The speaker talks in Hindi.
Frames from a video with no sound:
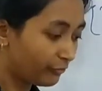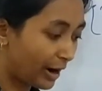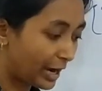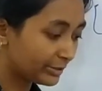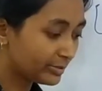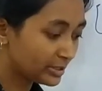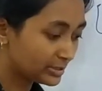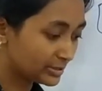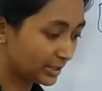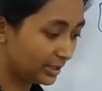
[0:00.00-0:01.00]
फाइव
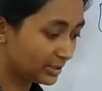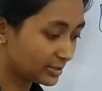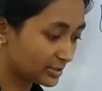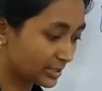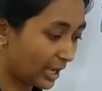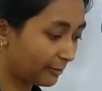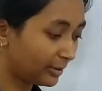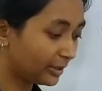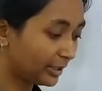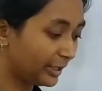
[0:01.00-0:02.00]
सिक्स
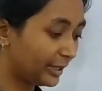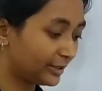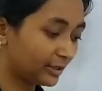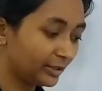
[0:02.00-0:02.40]
सेवन एट